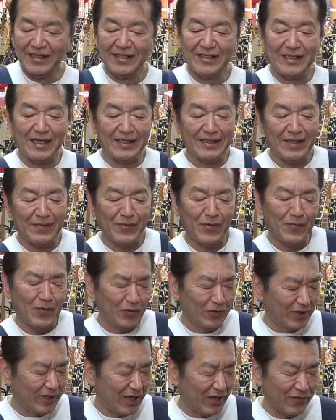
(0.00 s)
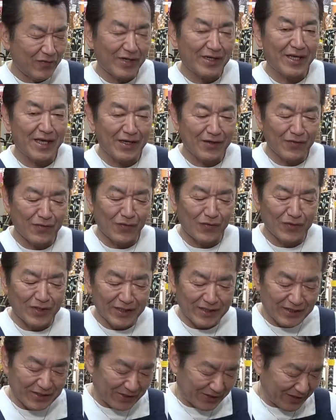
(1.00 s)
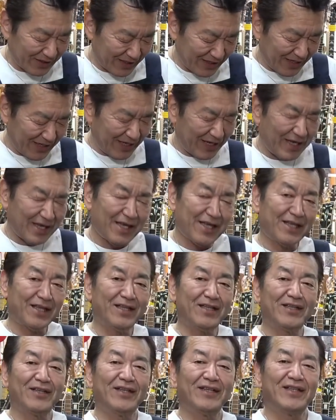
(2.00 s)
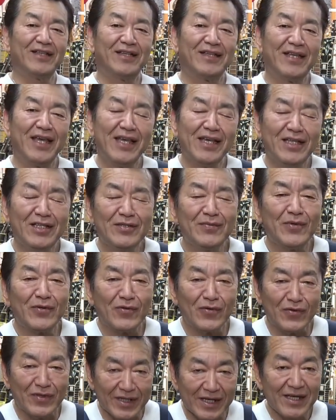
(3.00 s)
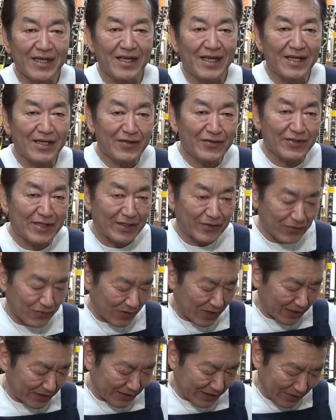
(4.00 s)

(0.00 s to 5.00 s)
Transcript: さあでも問題は原稿です。えー、現いつものようにねエリクサーのカス